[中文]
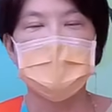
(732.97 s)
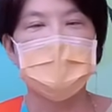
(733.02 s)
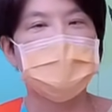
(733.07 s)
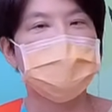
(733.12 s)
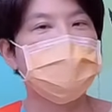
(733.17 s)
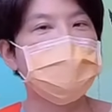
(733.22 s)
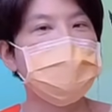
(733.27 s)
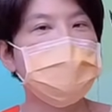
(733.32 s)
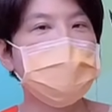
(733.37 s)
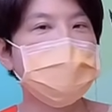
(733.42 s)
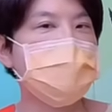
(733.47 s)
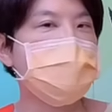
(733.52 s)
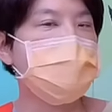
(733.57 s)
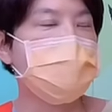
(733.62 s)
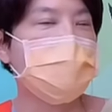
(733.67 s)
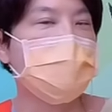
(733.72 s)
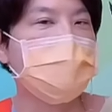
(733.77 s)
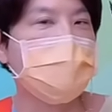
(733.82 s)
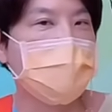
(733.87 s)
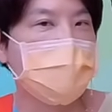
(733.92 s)
如果你
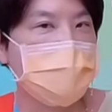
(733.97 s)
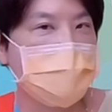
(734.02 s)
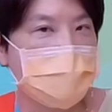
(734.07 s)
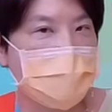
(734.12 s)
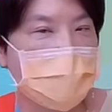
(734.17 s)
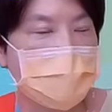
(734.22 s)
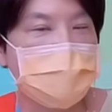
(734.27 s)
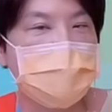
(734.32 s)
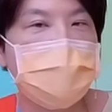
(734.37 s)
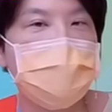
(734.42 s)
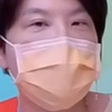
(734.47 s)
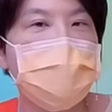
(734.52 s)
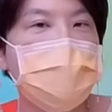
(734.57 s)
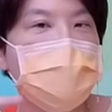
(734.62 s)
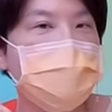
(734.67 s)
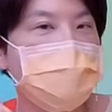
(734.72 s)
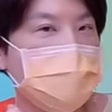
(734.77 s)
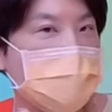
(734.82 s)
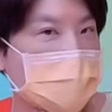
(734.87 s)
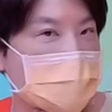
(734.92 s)
成为银行的
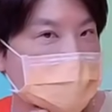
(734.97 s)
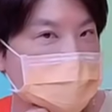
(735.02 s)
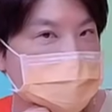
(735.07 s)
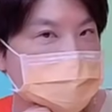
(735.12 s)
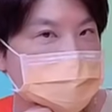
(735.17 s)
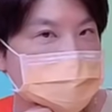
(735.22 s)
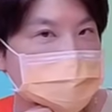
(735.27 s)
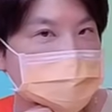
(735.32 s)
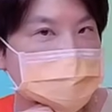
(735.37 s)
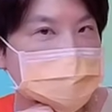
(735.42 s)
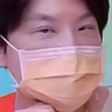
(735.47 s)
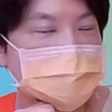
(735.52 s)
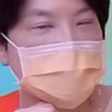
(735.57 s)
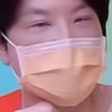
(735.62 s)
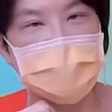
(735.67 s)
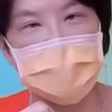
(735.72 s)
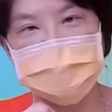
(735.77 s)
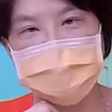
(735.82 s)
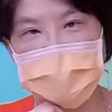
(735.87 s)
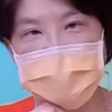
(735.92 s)
股东，你
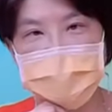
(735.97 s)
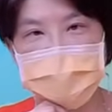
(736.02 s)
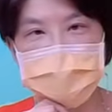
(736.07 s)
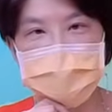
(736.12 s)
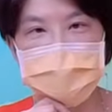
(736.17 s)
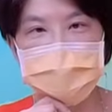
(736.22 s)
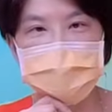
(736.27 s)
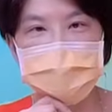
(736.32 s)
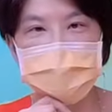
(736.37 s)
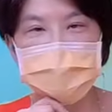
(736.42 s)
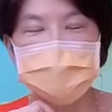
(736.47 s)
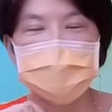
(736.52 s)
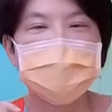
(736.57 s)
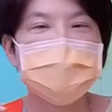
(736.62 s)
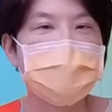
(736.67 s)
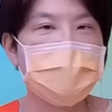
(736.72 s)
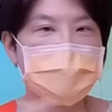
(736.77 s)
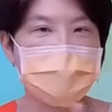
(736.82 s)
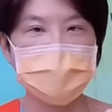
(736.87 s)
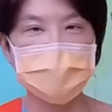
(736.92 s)
开不开心呢？
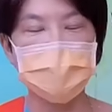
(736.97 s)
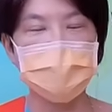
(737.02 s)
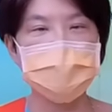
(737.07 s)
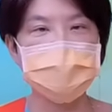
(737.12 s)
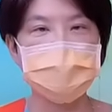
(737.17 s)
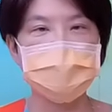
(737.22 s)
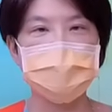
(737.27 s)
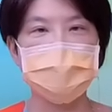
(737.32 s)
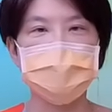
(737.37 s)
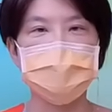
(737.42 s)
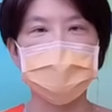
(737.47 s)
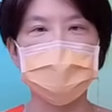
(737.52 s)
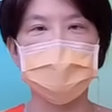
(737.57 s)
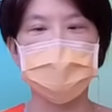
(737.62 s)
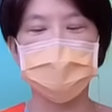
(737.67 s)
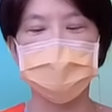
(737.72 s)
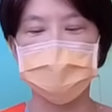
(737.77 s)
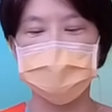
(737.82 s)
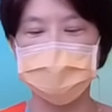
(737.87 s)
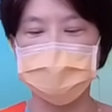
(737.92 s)
当然开心的一件
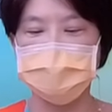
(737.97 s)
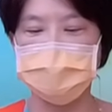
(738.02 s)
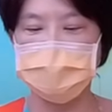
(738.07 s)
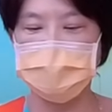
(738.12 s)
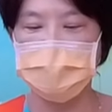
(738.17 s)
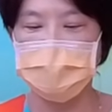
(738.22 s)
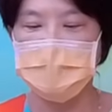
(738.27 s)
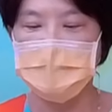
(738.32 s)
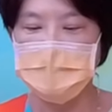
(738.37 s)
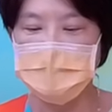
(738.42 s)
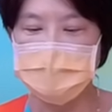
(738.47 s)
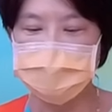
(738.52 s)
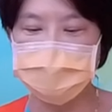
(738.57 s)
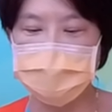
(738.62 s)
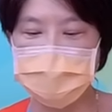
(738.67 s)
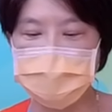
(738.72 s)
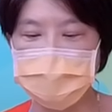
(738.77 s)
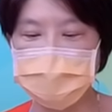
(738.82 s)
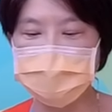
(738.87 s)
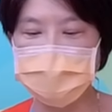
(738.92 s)
事情啊，所以
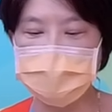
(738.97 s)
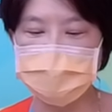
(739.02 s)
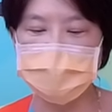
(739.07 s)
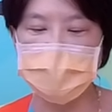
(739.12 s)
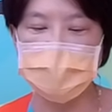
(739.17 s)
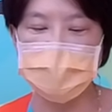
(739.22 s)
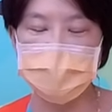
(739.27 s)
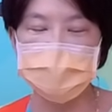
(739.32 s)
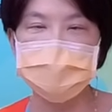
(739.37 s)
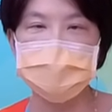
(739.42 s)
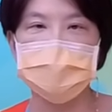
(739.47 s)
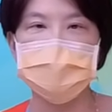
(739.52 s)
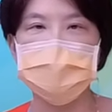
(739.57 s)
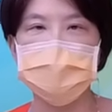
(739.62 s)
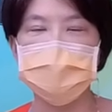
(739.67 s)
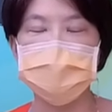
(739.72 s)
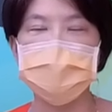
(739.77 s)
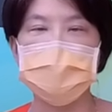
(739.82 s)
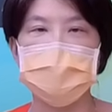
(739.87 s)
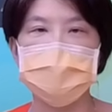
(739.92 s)
我们帮大家来整理
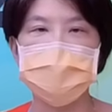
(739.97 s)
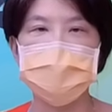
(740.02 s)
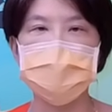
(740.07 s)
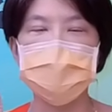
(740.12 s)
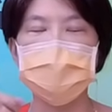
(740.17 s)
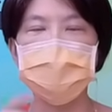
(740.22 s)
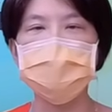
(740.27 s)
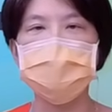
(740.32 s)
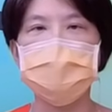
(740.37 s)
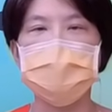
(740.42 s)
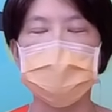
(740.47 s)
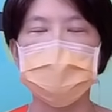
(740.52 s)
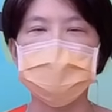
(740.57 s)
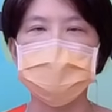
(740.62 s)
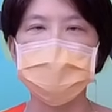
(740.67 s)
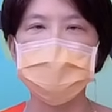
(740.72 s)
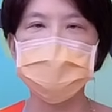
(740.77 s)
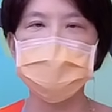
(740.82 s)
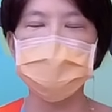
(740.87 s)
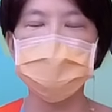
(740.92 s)
一下金融股啊。我觉
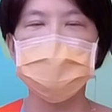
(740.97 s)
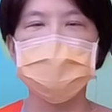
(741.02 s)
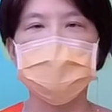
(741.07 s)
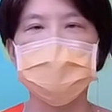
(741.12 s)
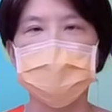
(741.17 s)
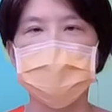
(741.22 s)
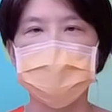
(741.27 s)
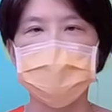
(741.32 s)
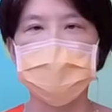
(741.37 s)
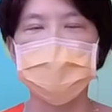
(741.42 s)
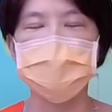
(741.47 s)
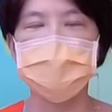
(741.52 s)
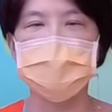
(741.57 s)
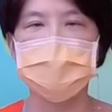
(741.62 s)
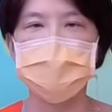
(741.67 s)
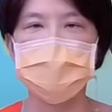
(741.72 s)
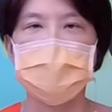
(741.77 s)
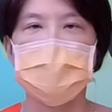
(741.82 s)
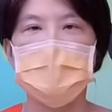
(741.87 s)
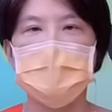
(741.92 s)
得最近有很多人讲
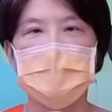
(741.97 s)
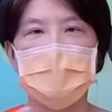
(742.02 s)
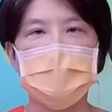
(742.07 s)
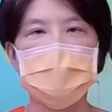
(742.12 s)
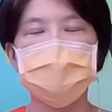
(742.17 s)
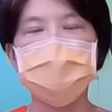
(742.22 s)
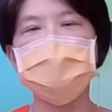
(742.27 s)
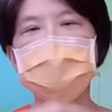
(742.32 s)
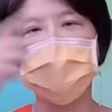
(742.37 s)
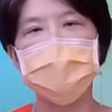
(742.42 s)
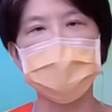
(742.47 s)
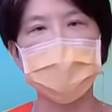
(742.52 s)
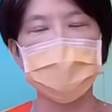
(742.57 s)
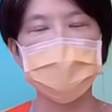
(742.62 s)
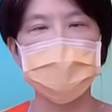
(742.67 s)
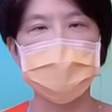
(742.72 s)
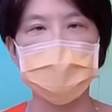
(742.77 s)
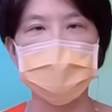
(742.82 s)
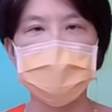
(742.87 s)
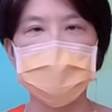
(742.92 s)
说，啊，如果一旦
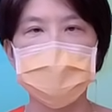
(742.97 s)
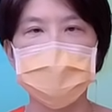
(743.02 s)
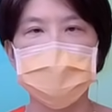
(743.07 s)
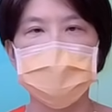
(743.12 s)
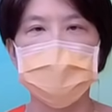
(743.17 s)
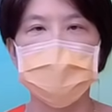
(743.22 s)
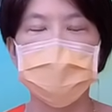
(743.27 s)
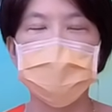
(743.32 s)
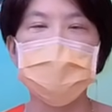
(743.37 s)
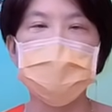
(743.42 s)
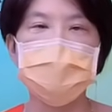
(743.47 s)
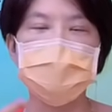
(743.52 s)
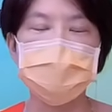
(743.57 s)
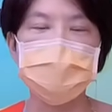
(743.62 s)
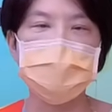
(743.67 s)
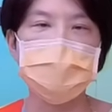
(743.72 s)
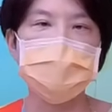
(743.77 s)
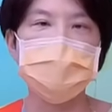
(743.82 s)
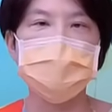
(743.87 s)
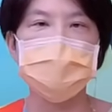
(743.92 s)
升息，因为我们
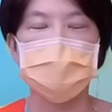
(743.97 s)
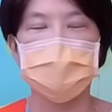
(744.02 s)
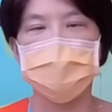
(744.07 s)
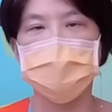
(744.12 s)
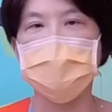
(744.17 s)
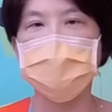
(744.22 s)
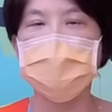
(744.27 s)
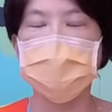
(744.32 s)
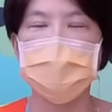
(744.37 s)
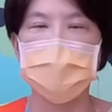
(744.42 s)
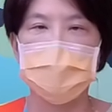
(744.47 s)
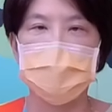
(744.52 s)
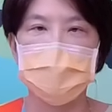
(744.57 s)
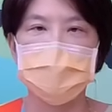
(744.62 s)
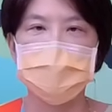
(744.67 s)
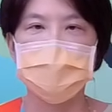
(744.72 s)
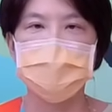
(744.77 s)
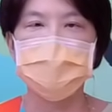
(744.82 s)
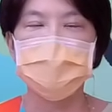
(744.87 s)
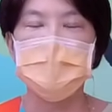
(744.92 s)
最近讲通膨来
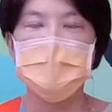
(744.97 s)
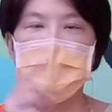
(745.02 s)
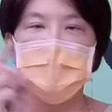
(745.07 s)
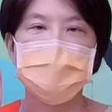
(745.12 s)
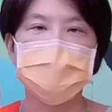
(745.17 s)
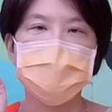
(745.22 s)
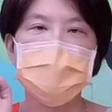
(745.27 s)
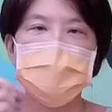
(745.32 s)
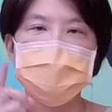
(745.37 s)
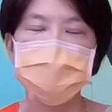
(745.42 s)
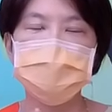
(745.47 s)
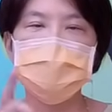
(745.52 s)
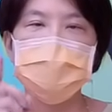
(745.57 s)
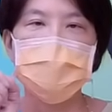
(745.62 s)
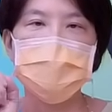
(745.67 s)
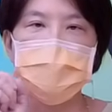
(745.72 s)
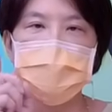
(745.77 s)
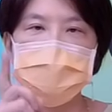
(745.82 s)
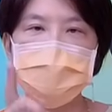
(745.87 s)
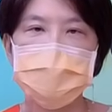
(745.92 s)
了，对付通
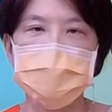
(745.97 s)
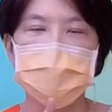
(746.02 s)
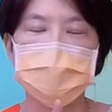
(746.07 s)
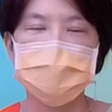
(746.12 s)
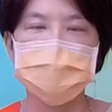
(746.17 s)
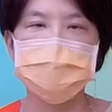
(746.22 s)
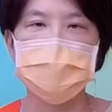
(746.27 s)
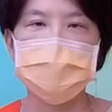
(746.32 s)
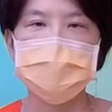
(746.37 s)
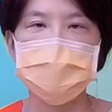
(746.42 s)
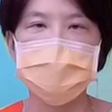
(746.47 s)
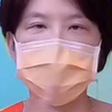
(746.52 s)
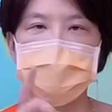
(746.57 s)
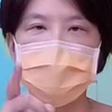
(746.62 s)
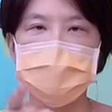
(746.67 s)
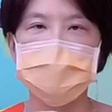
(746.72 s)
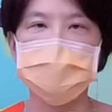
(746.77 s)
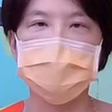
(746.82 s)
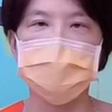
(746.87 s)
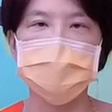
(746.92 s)
膨最好的方式就
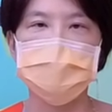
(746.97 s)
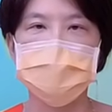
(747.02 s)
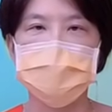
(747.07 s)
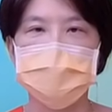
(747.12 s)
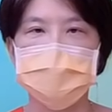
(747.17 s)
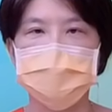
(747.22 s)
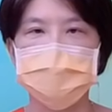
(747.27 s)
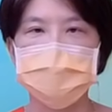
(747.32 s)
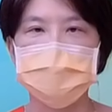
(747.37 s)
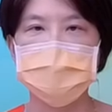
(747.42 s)
是升息。